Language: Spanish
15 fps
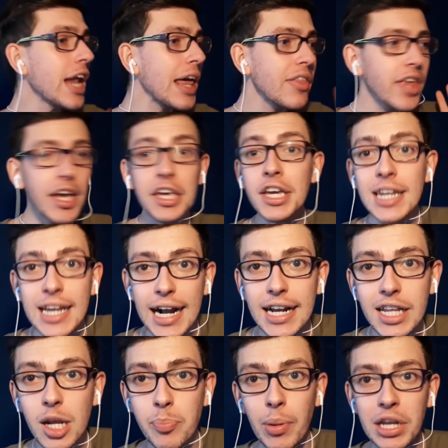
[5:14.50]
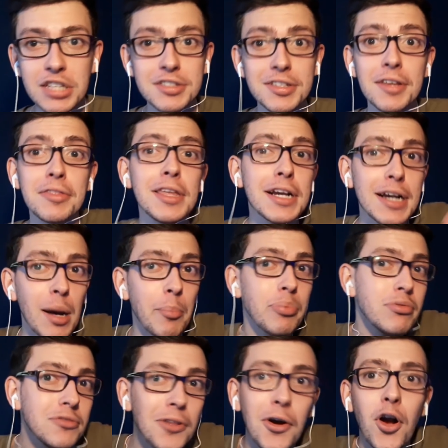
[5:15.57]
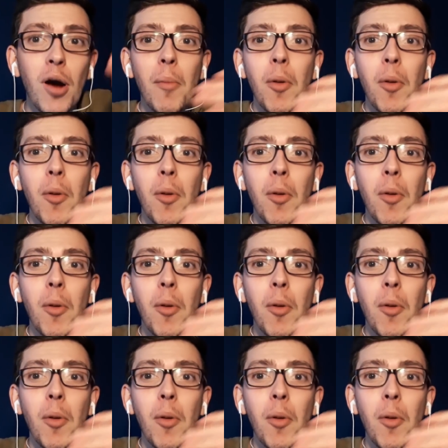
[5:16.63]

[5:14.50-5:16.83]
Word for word: Nadie quiere ganar, parece. Dejan punto